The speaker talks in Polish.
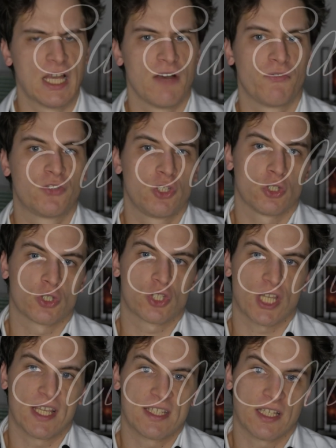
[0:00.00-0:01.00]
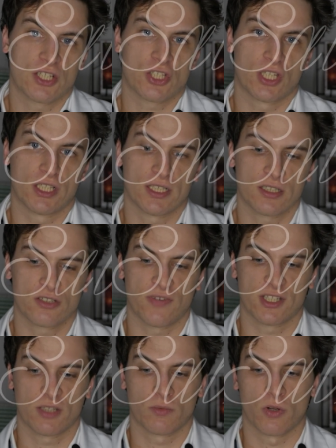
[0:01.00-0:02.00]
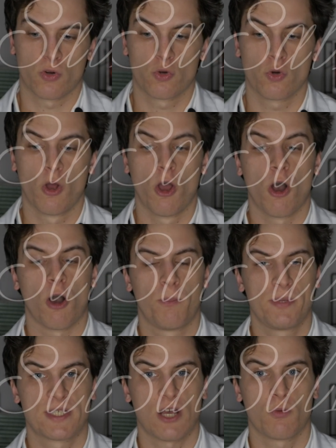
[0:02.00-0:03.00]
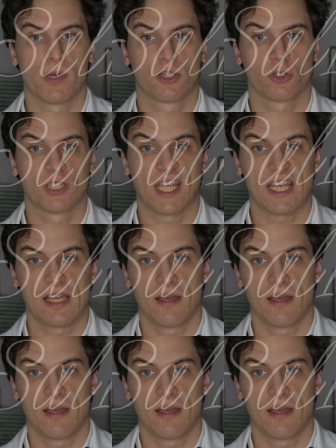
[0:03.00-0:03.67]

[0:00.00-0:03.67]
W 1644 roku opisał metodę